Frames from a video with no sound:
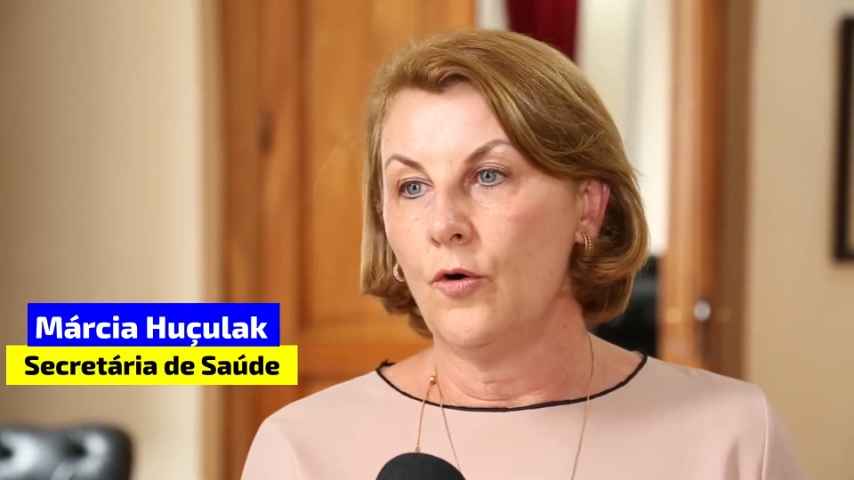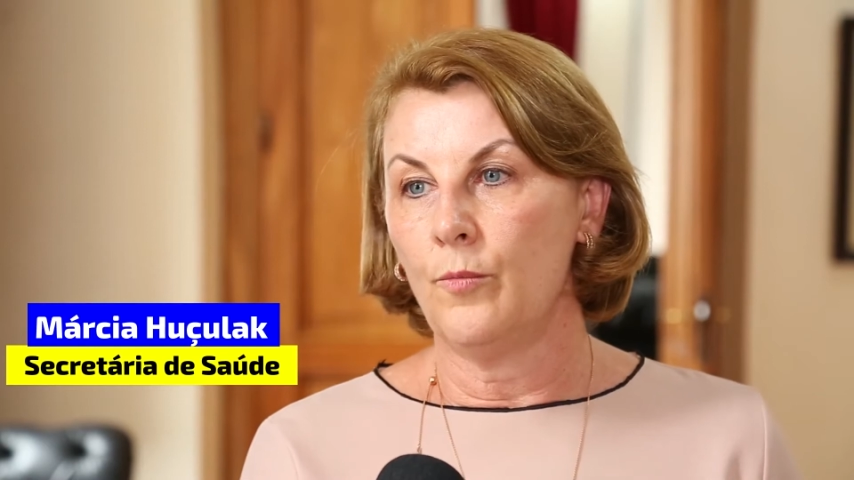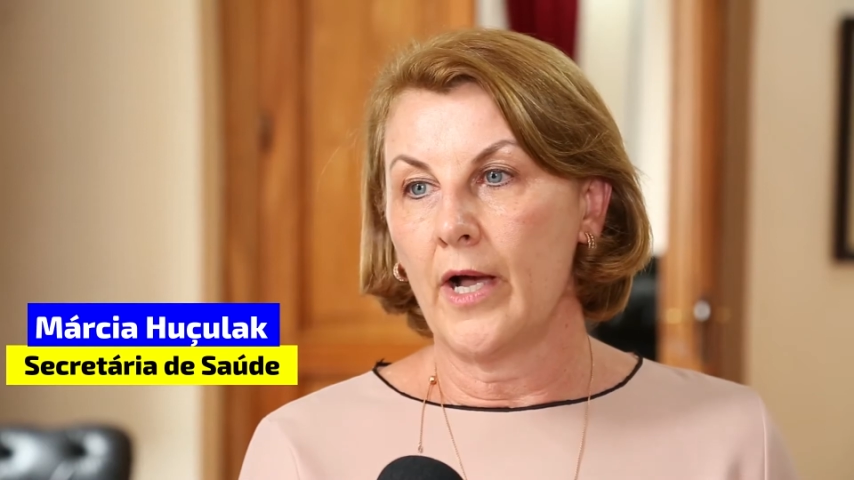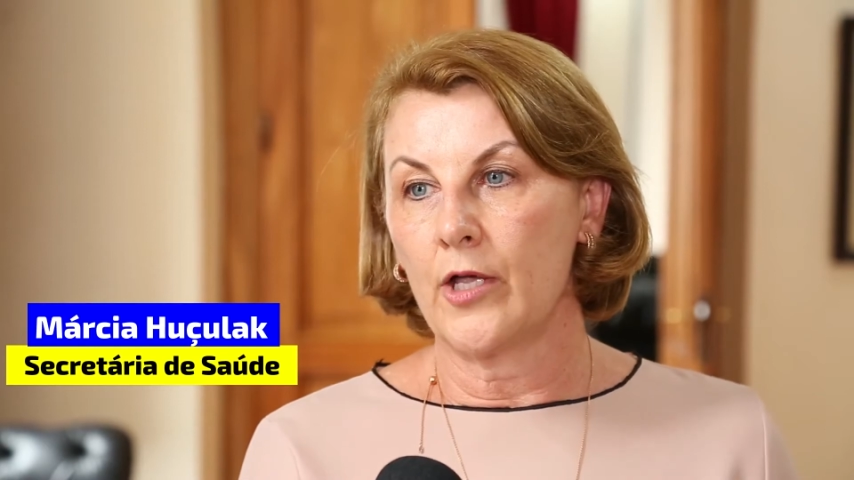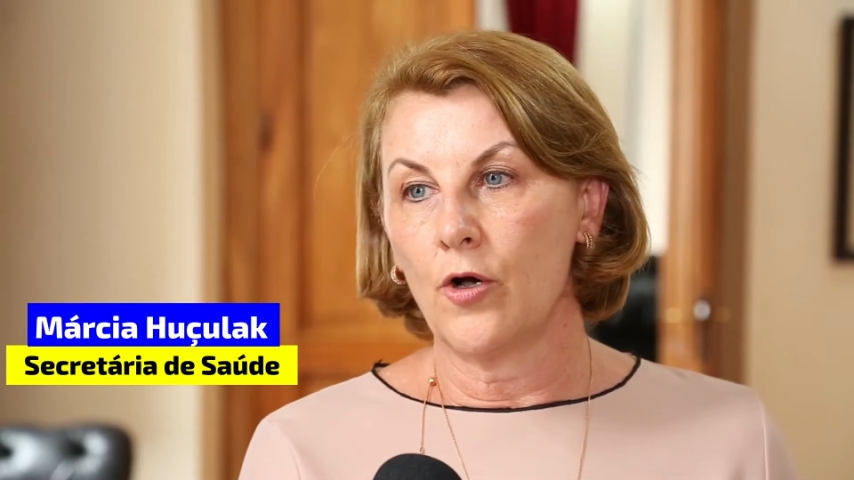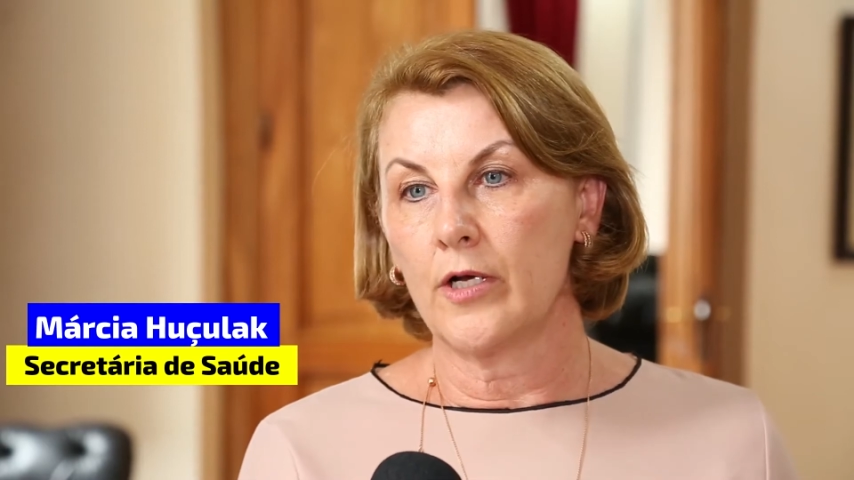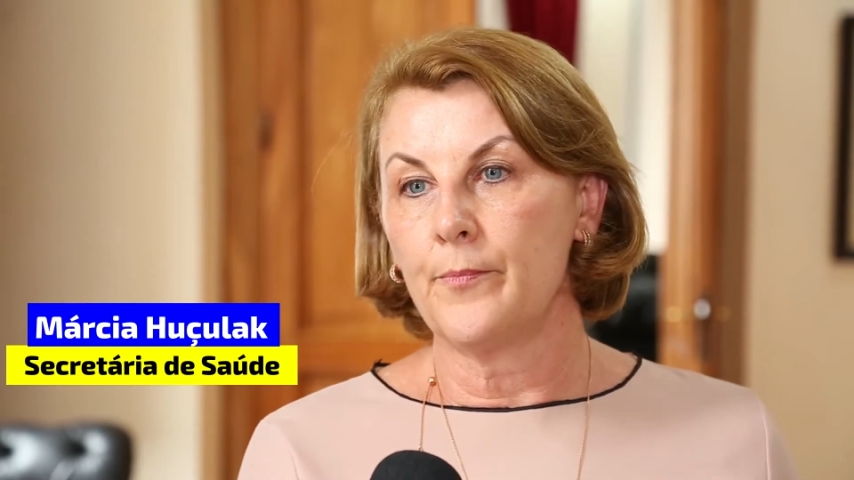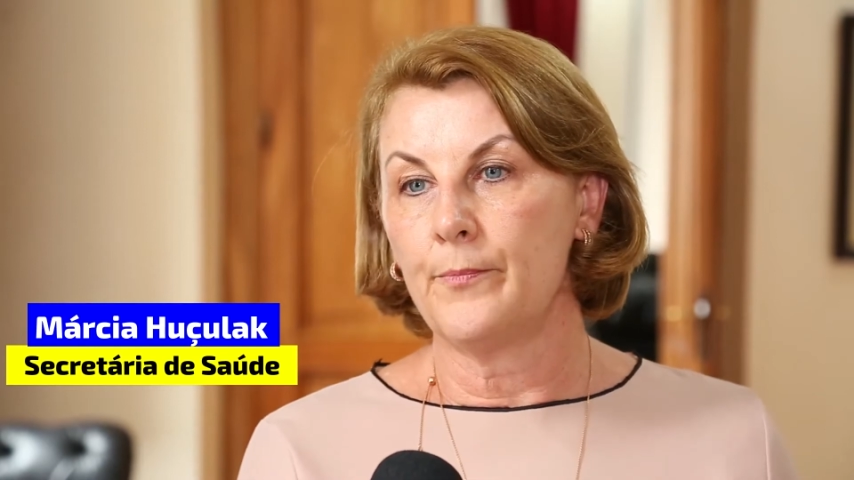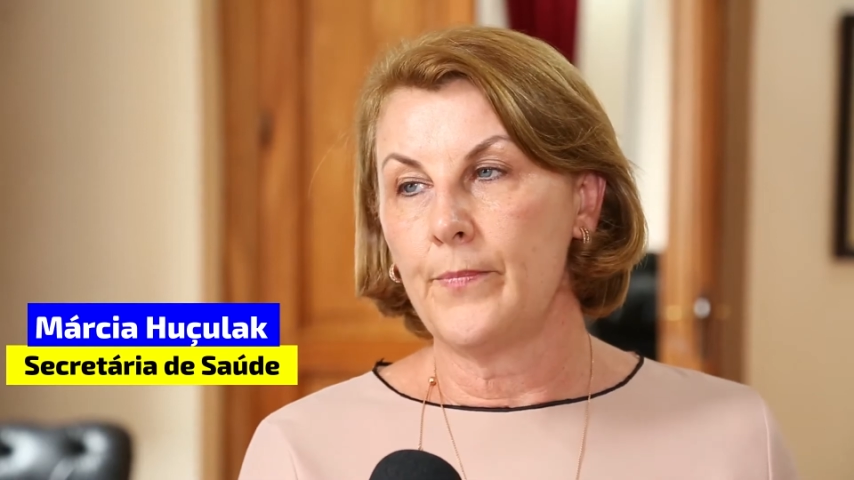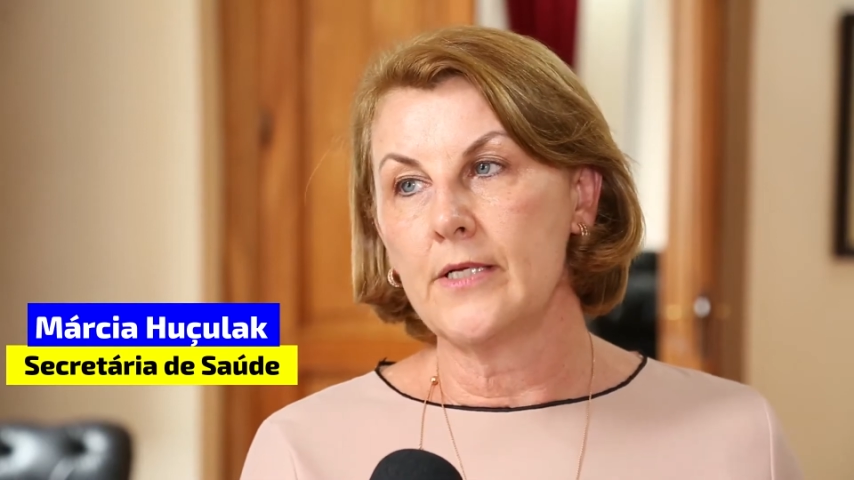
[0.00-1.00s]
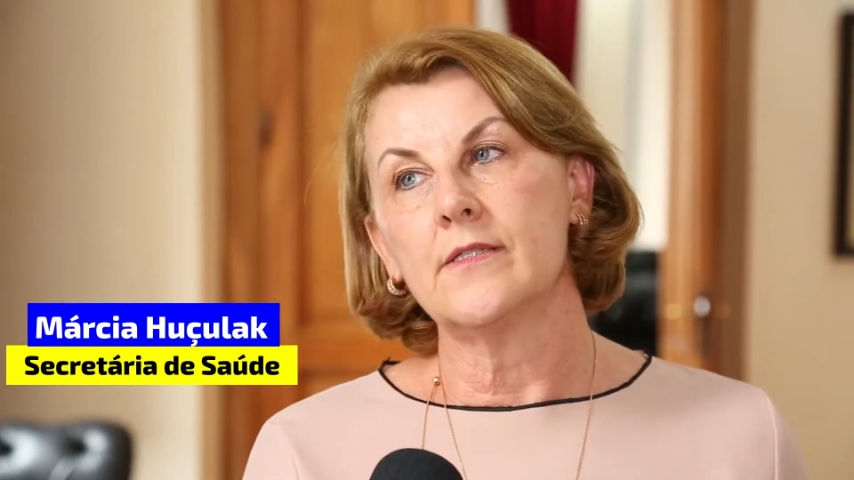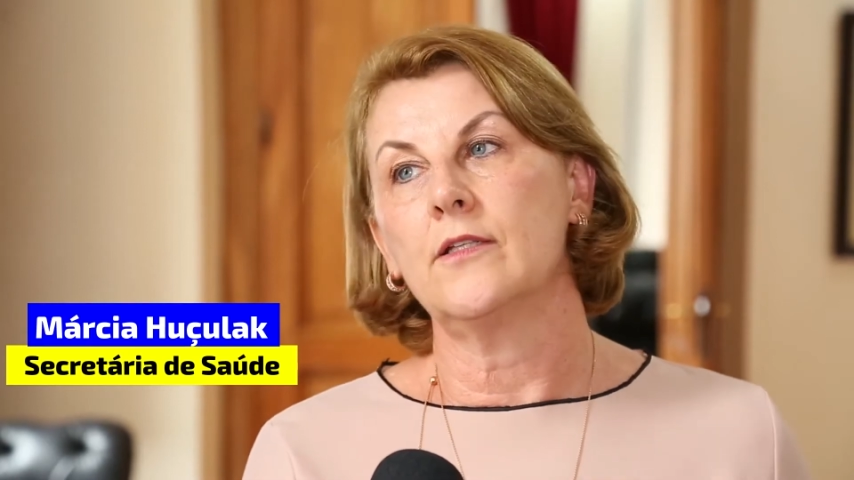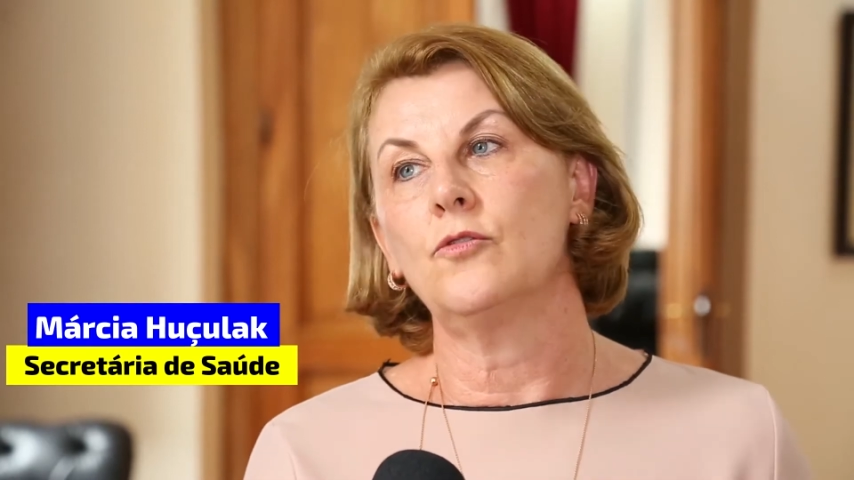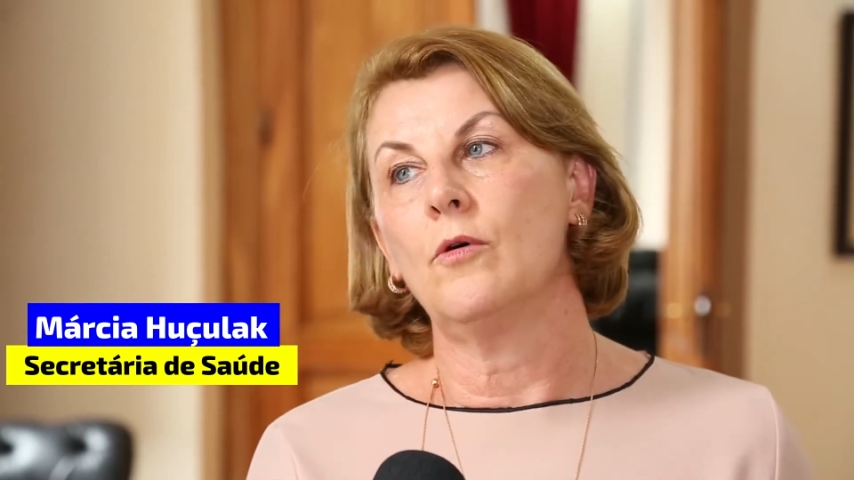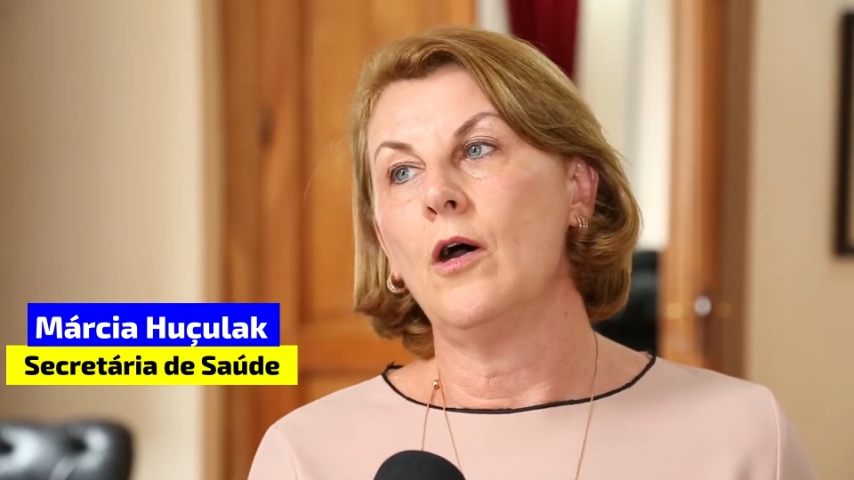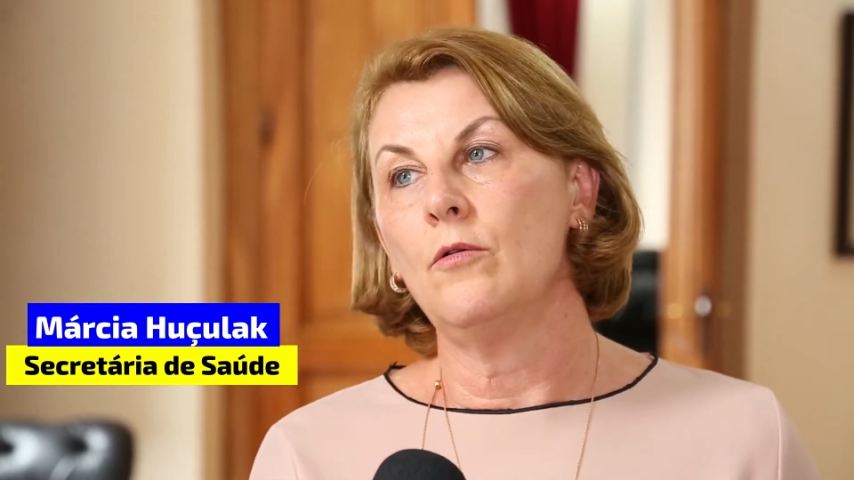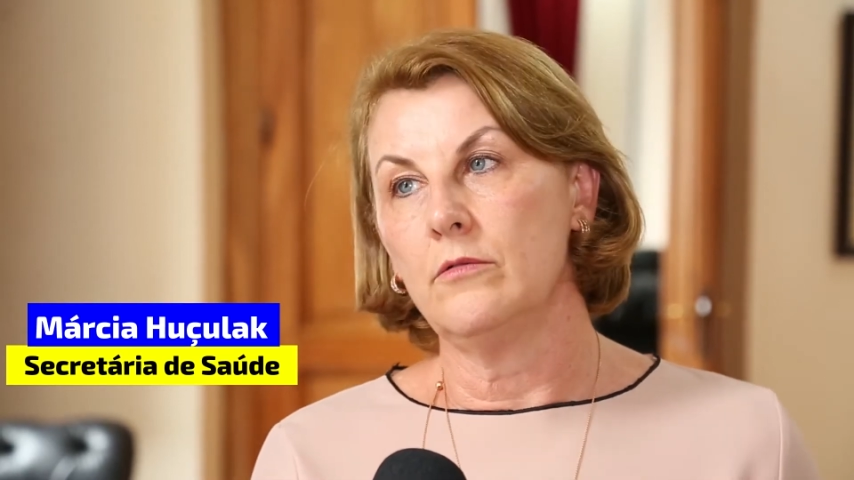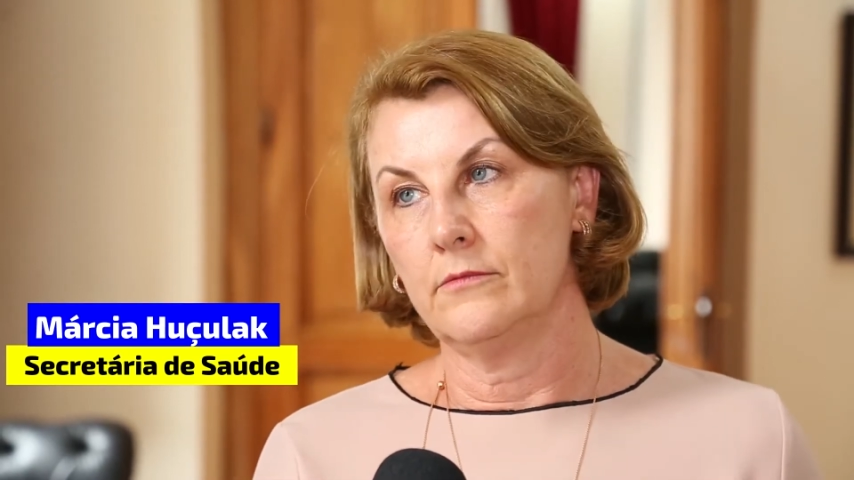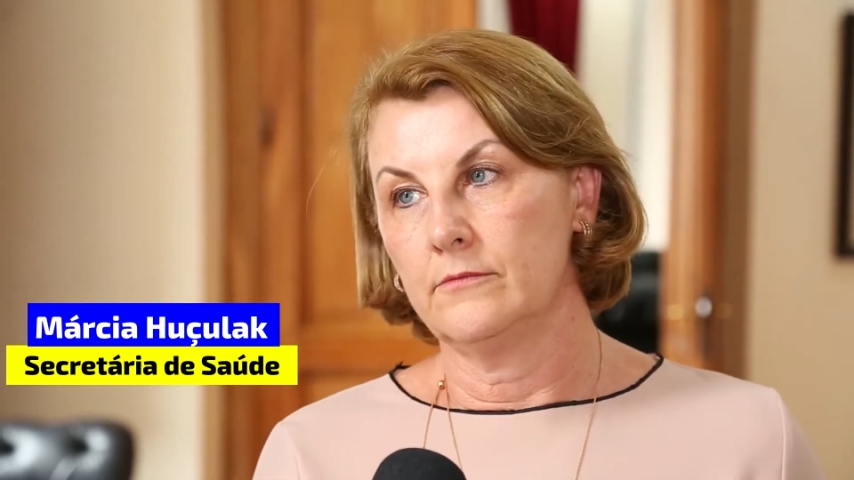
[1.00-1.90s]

o maior percentual